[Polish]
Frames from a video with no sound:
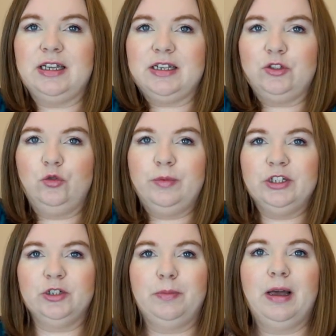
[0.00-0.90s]
Zaraz tu
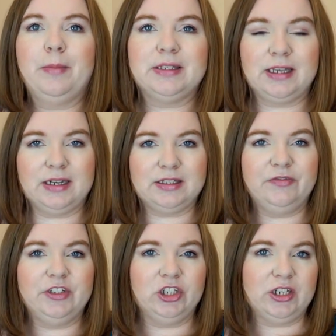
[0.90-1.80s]
będzie plama, zaraz wiecie